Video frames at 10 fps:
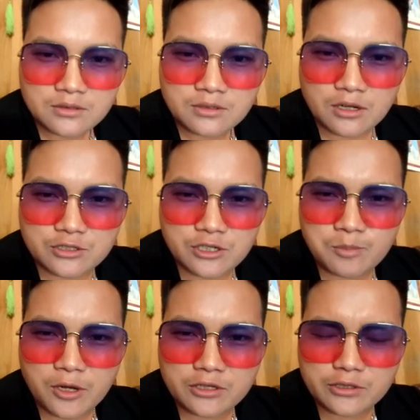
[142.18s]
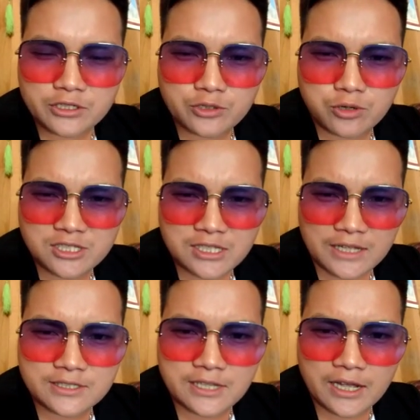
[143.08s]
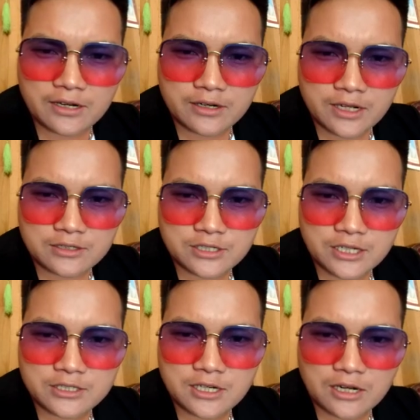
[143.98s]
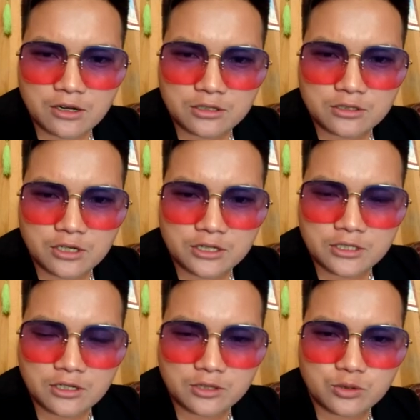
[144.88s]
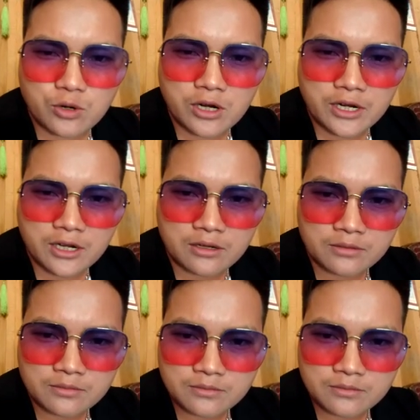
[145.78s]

nó chim lo thì chỉ chua sát dài rồi nè chạy trả lo cho tí nó tua nè